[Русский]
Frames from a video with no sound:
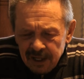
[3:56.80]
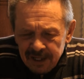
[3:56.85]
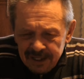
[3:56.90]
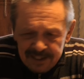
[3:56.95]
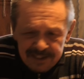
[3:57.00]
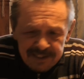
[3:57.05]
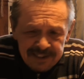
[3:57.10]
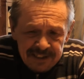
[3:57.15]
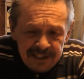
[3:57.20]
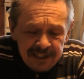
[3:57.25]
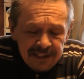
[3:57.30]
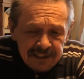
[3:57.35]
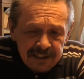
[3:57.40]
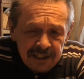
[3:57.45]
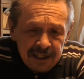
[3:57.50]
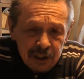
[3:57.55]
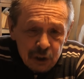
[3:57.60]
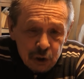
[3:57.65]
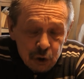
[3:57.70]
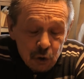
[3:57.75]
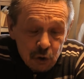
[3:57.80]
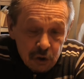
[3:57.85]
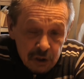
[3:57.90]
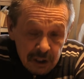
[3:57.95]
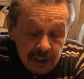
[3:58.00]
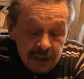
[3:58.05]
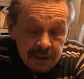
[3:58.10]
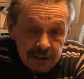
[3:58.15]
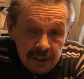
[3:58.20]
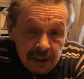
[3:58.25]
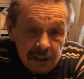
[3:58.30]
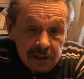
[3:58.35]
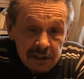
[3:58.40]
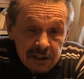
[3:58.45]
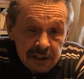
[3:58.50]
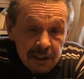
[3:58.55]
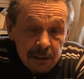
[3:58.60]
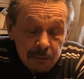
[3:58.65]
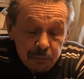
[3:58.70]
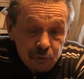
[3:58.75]
Из нескольких сот
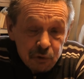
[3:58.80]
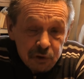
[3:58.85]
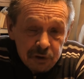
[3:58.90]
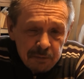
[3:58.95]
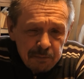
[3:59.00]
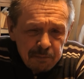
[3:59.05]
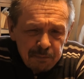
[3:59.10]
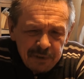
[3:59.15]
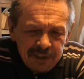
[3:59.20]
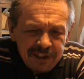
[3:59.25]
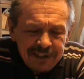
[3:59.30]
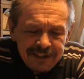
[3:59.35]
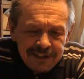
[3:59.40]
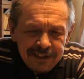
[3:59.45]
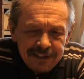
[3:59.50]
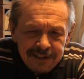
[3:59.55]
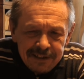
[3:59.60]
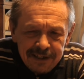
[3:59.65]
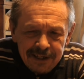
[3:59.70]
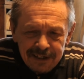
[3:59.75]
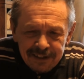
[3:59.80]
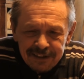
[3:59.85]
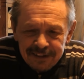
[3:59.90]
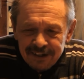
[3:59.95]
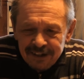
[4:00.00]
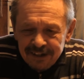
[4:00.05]
осталось, допустим, 50.